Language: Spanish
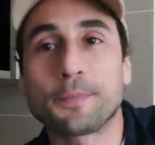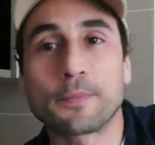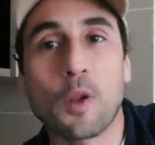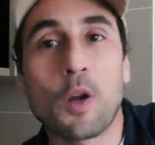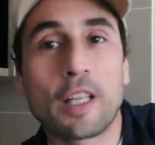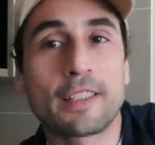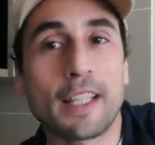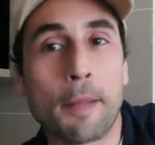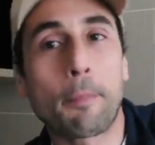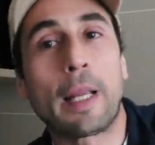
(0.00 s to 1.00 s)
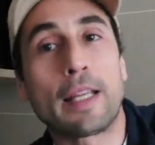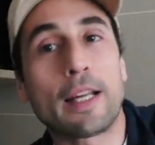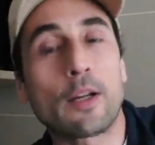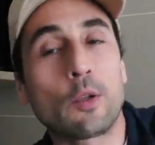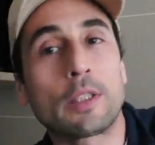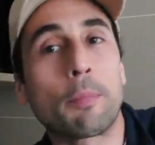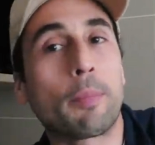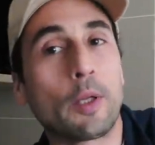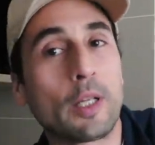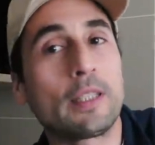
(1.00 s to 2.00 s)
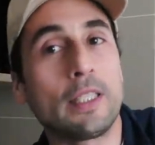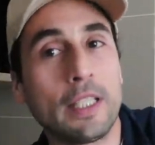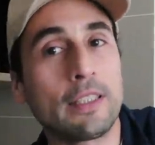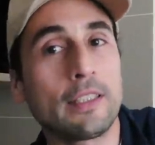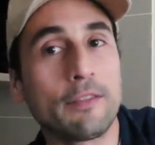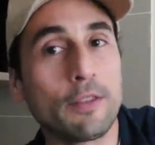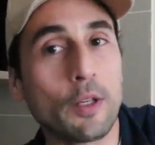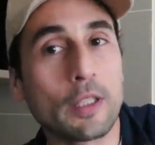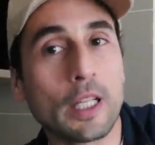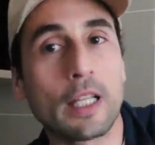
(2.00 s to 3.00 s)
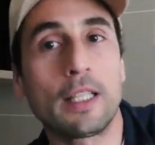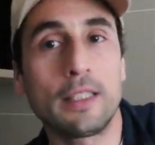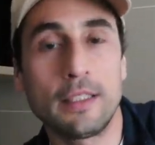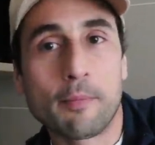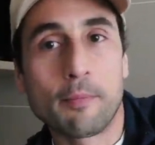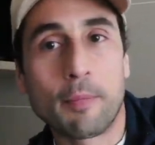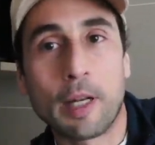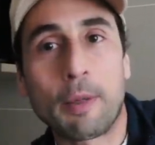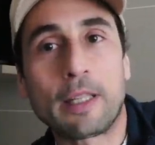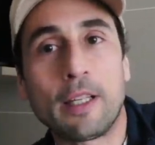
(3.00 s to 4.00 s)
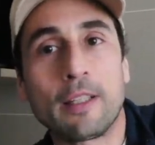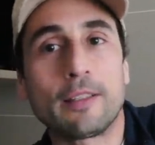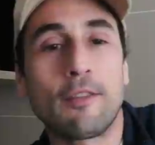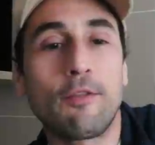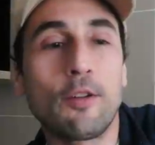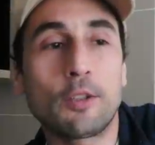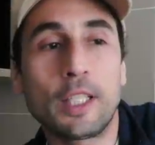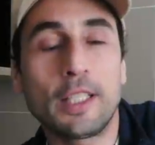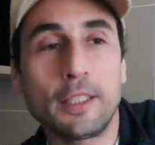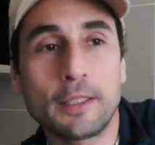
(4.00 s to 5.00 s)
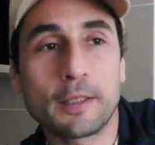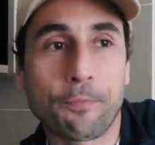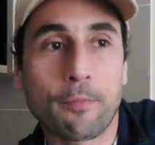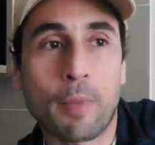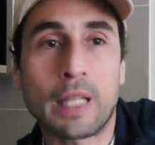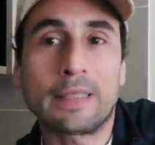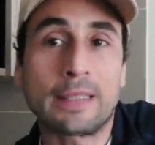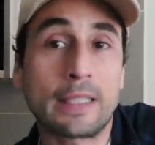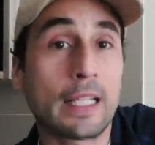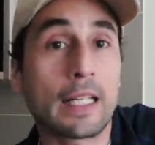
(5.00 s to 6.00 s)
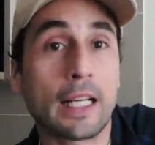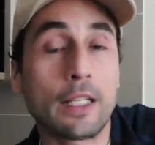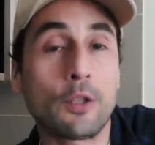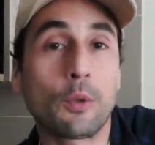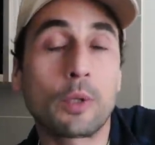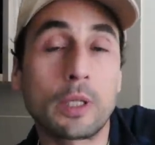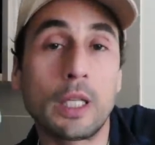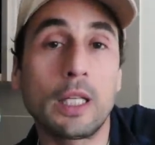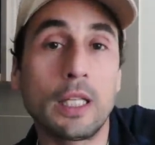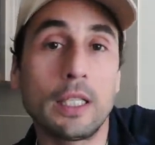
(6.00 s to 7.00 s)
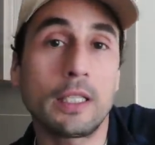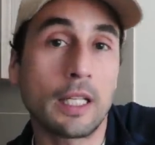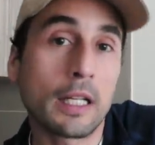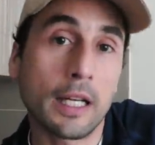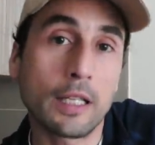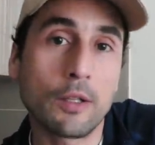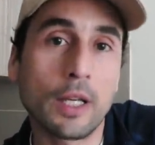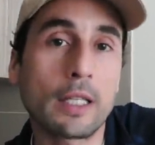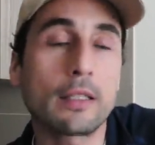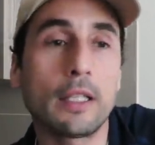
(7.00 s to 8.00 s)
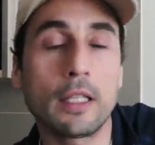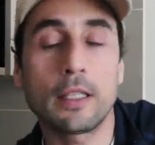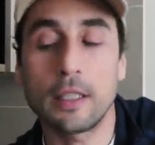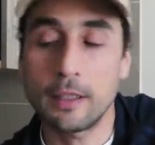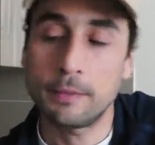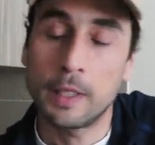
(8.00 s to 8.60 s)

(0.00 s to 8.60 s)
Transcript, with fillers: aunque sean pequeñas cosas, pero que sí han servido a este canal para mantenerse a flote, para sentir el cariño de ustedes, el cariño de las tiendas.